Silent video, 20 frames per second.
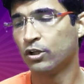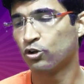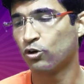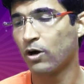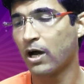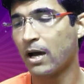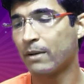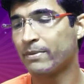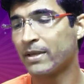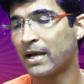तो
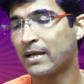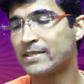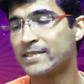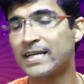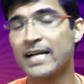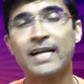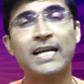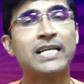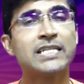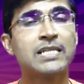अब यहाँ
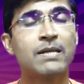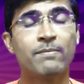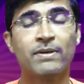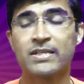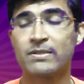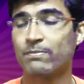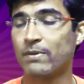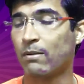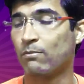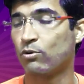सेंड
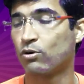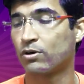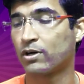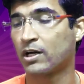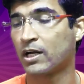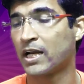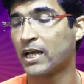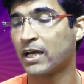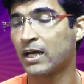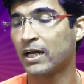एसएमएस पे हम
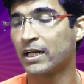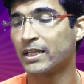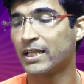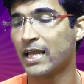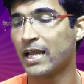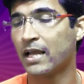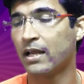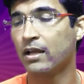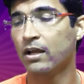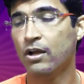लोग क्लिक
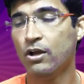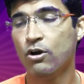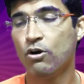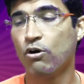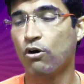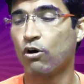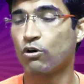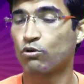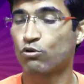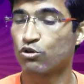करते हैं
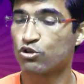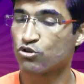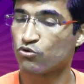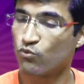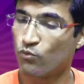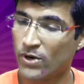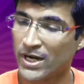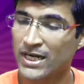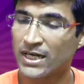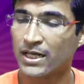और कुछ
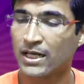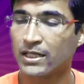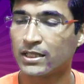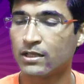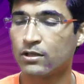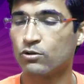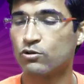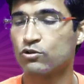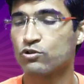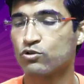वेट
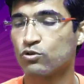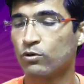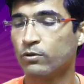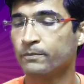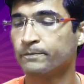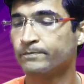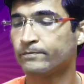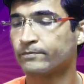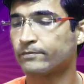करते हैं दोस्तों